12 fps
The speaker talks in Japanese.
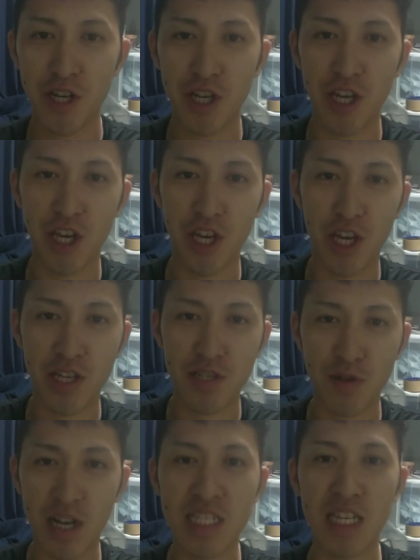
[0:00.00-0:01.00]
えー、ちょっ
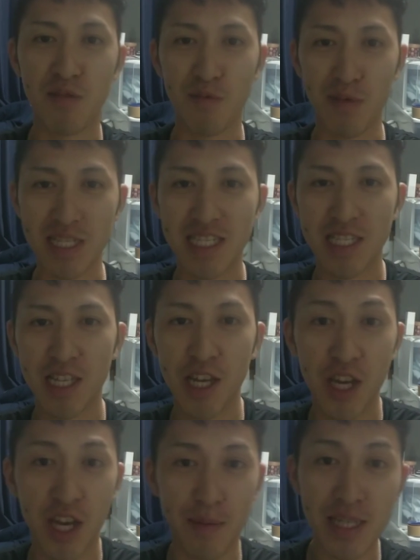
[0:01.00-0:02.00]
と話したいと思います。
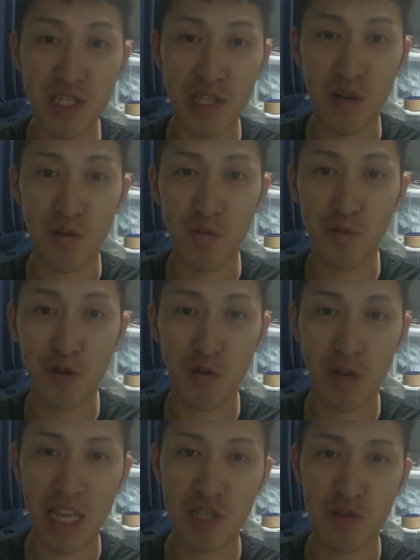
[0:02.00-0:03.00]
えまずあの僕の
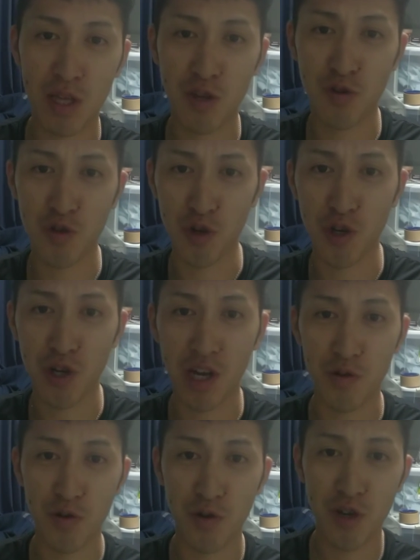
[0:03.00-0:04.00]
結論かというと、あ
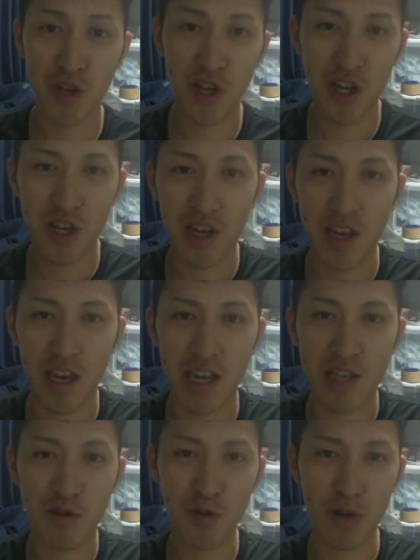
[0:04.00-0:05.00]
のえー、
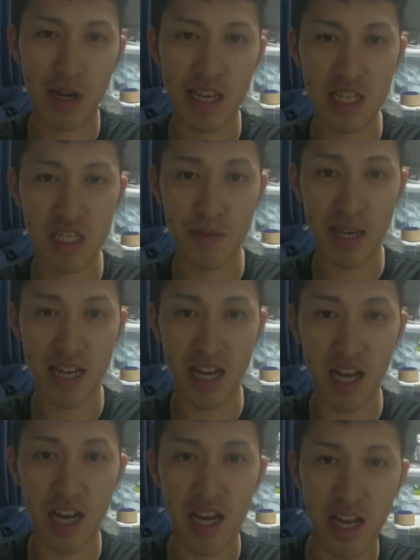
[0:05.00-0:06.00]
人の評価を気にすべき
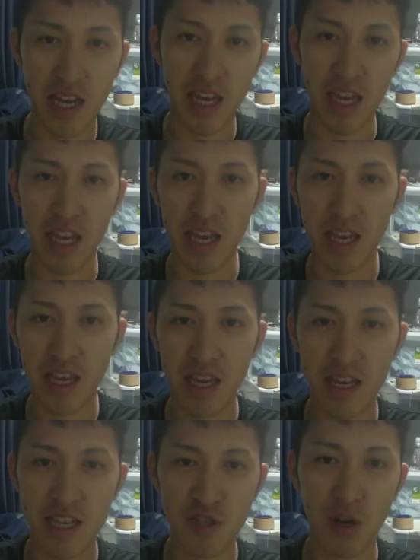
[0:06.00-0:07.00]
か、えー、
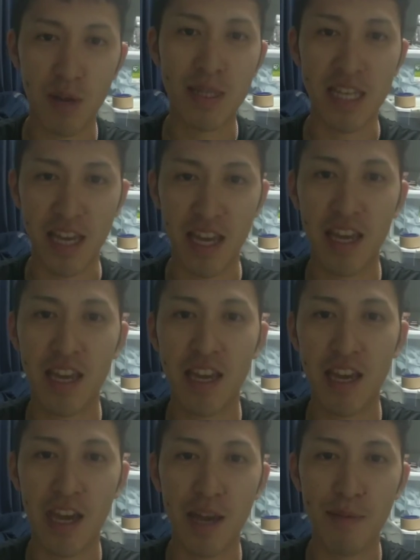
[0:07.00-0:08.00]
必要ありません。
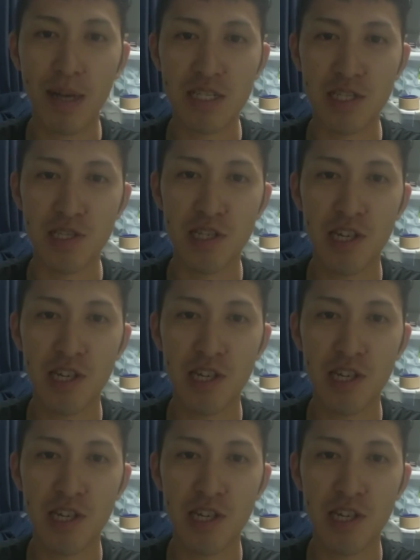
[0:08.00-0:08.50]
えまず、